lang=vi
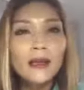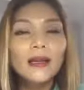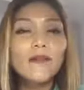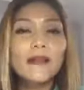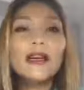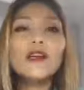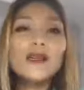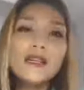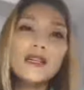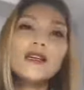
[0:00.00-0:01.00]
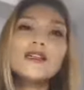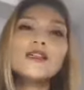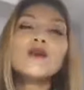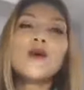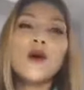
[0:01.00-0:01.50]
tại vì các region
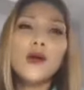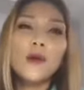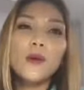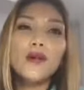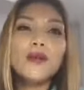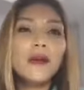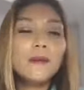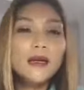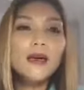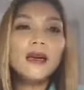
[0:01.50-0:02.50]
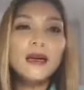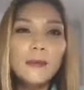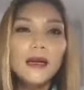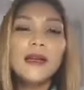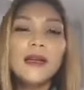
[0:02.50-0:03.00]
hustle họ đều có những cái bước khởi nghiệp